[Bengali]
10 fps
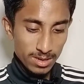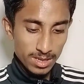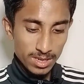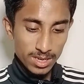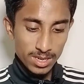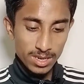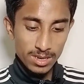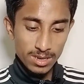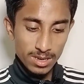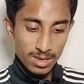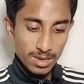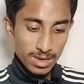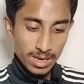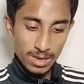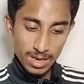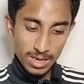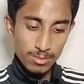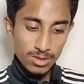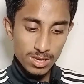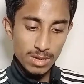রেজিস্ট্রেশন এইখানের
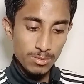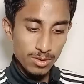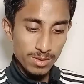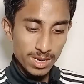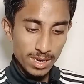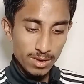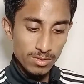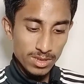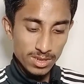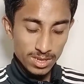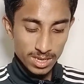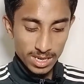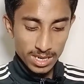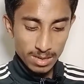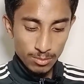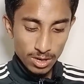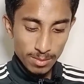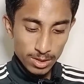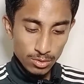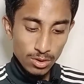মধ্যে ট্যাপ করবেন অ্যাকাউন্ট রেজিস্ট্রেশন এখানে ট্যাপ করা
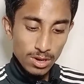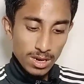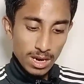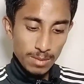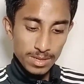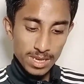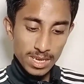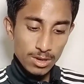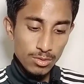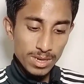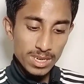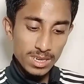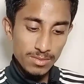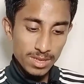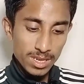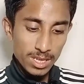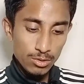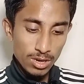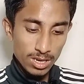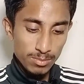মাত্র আপনাদেরকে এরকম একটি ইন্টারভিউ নিয়ে
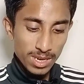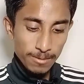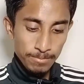চলে আসবে